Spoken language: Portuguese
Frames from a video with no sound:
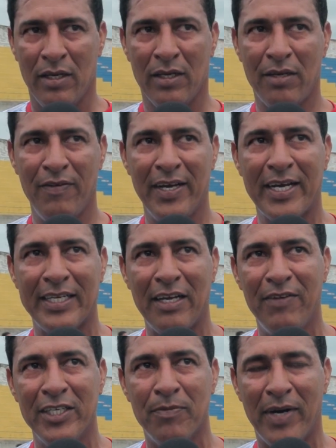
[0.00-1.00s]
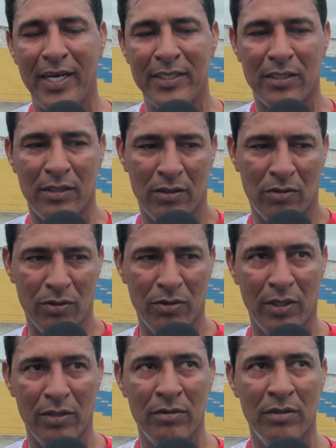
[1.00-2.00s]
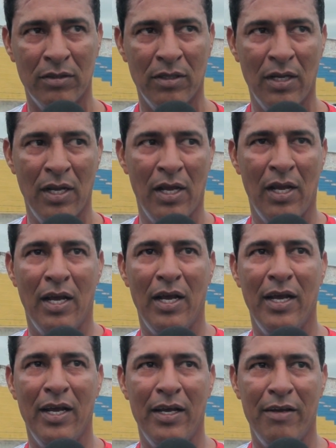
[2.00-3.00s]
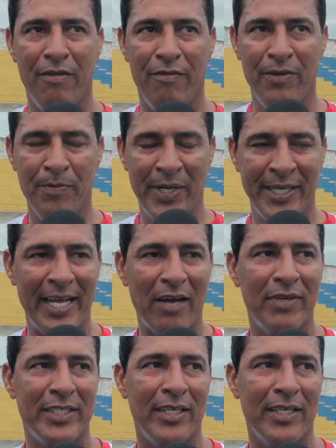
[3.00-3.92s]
E que venha cada vez mais, todo ano, é, vim brindar com